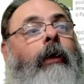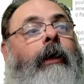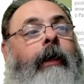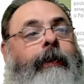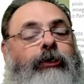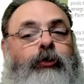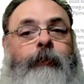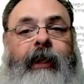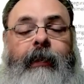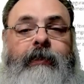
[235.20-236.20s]
grandes
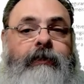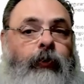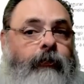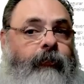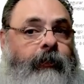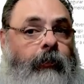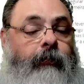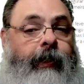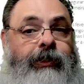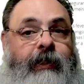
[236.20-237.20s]
perdas, estão enfrentando
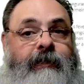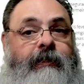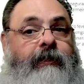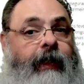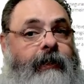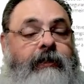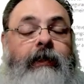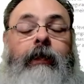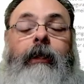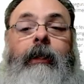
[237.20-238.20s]
grande resistência.
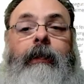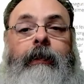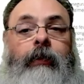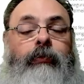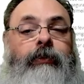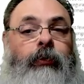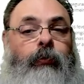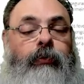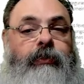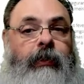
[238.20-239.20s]
Não estão
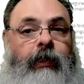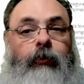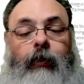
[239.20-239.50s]
conseguindo